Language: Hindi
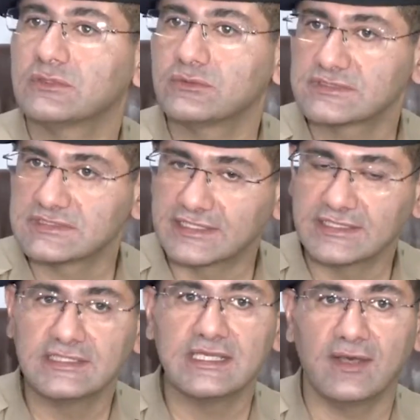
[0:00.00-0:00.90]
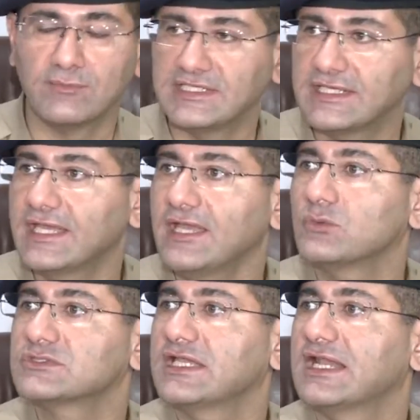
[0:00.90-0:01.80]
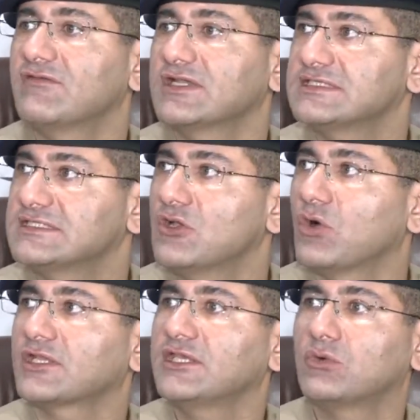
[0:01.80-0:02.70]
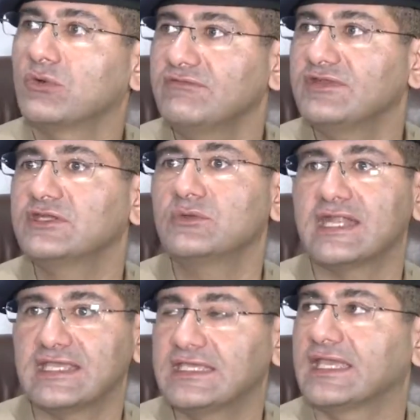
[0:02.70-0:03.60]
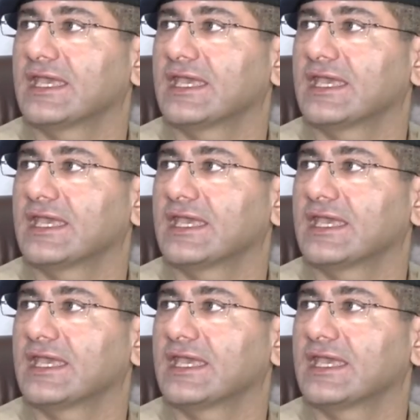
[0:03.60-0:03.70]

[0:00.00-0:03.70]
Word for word: उस लड़की की अपनी है उसके अलावा किसी और की कोई वीडियो नहीं